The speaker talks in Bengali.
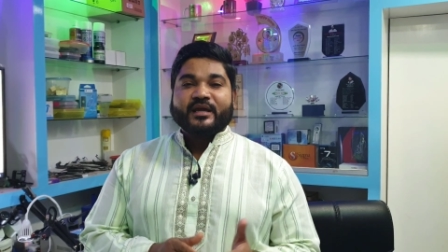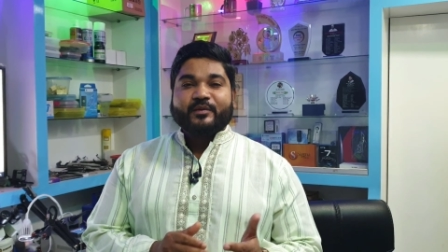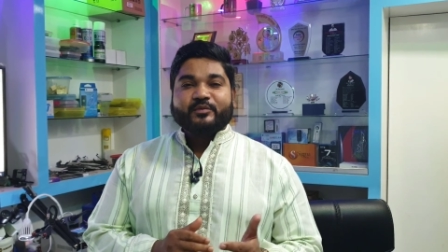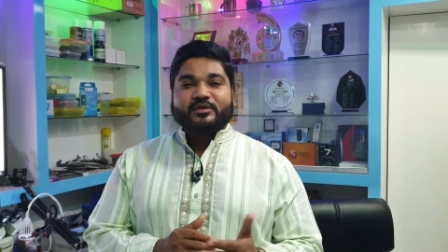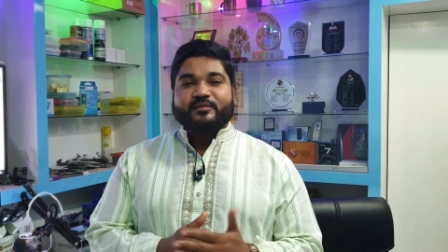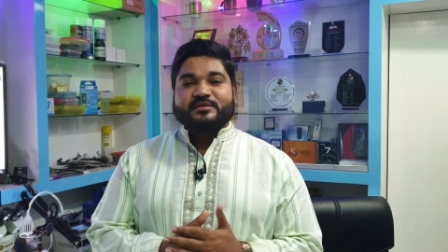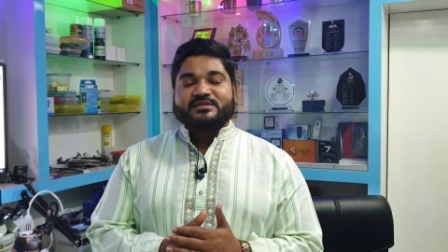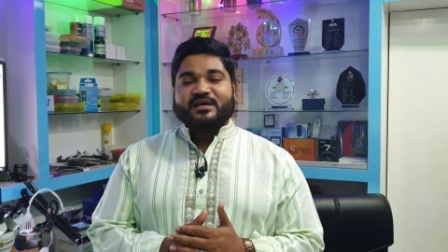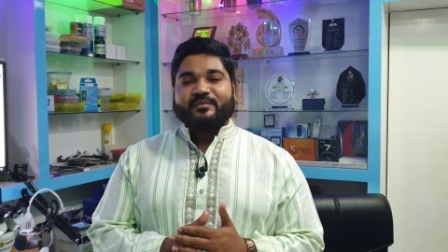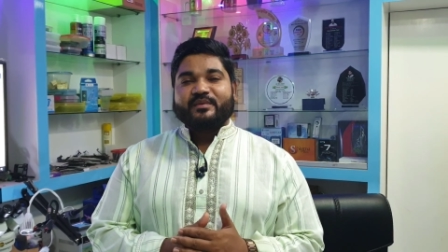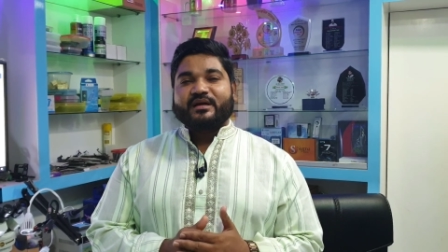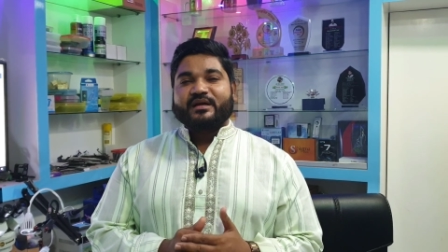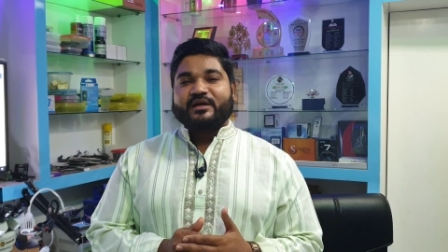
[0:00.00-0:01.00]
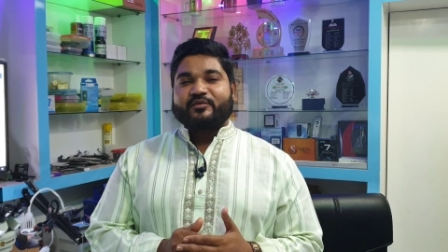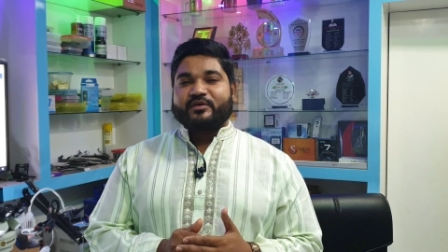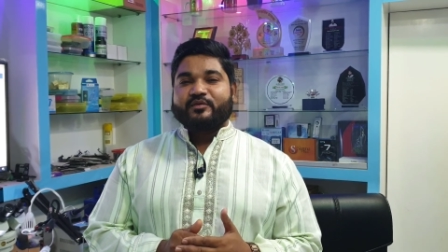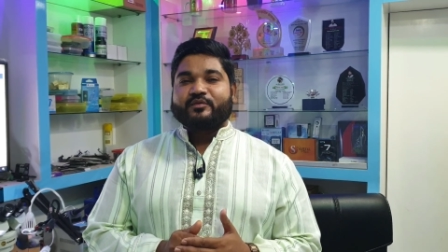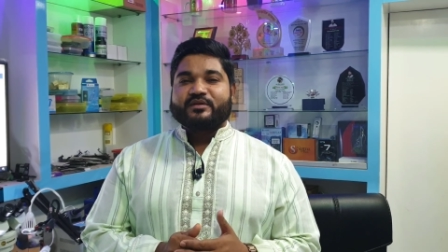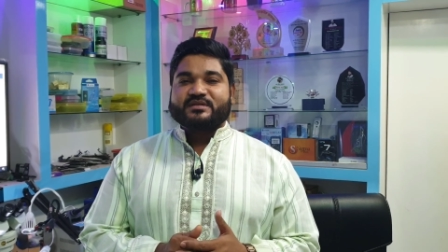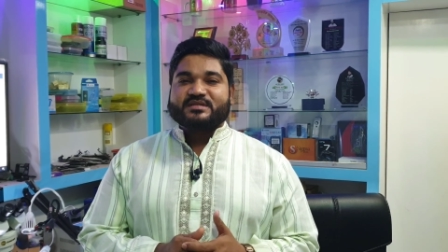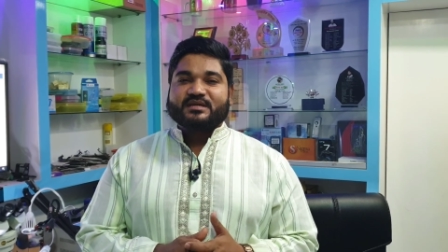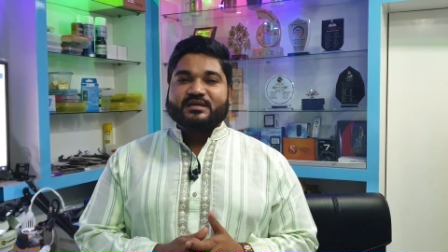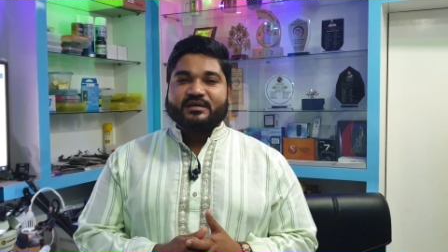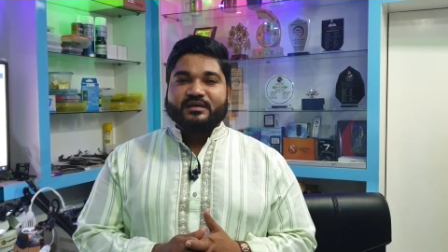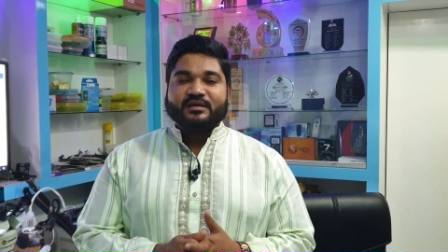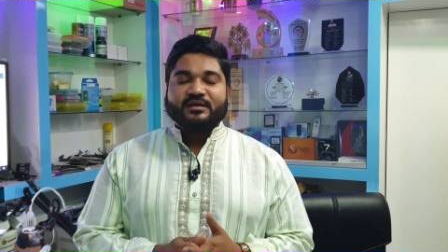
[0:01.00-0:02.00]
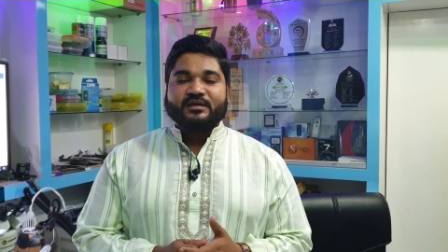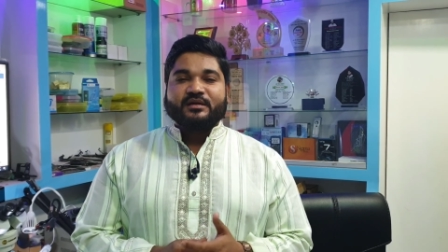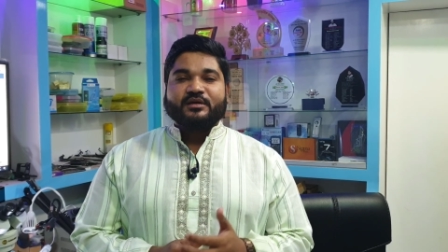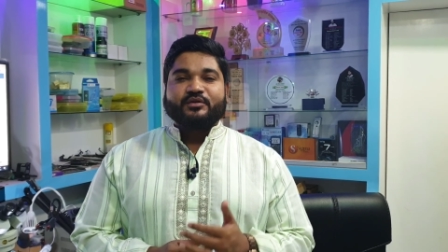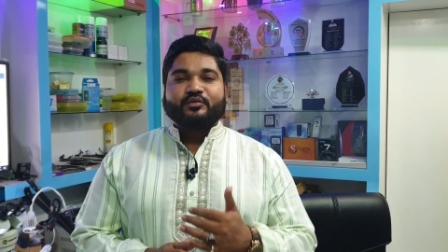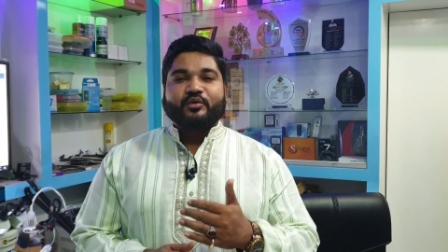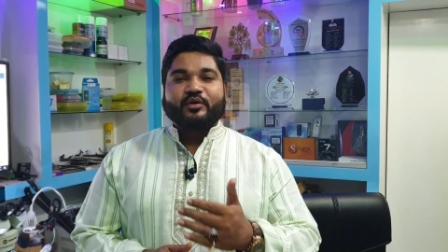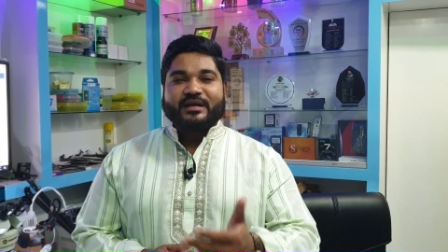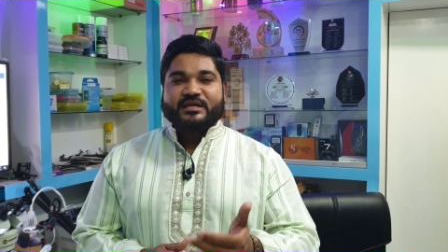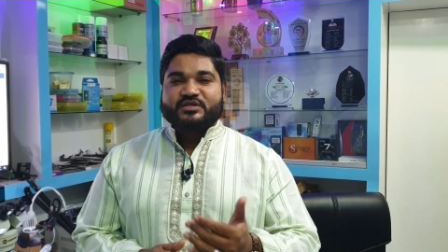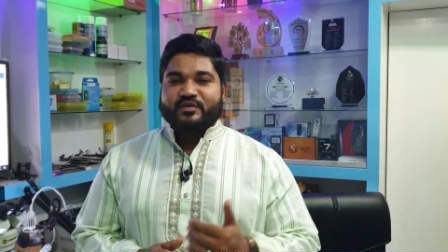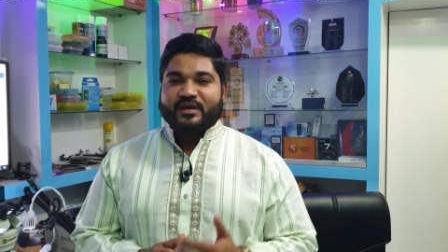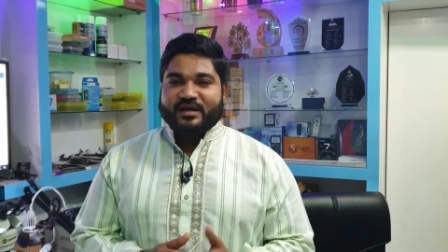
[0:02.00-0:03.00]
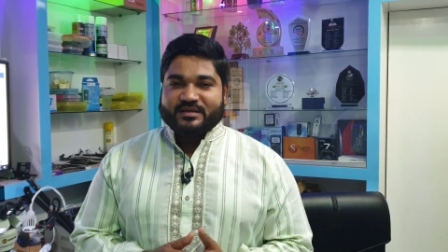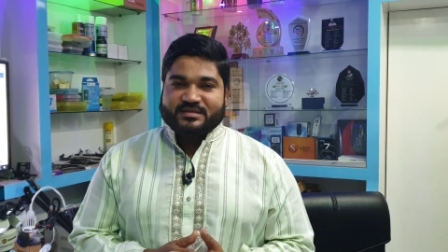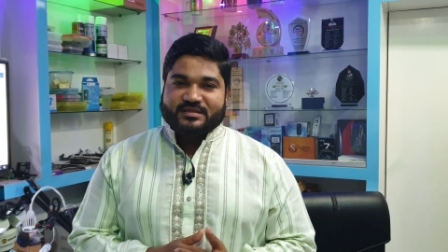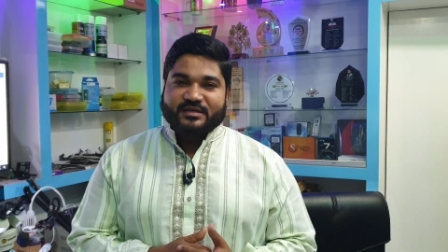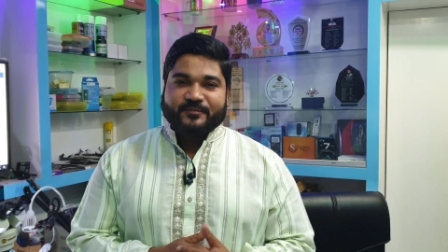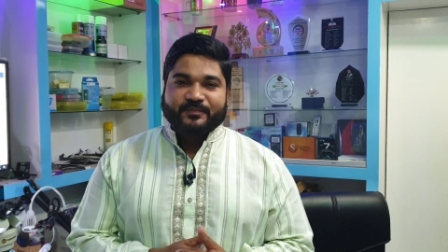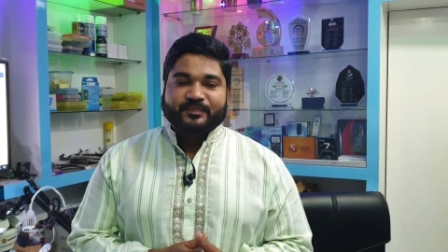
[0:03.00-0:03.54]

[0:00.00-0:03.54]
এমন অবস্থায় আমরা কেউ কেউ করেছি কি দোকানে চলে আসছি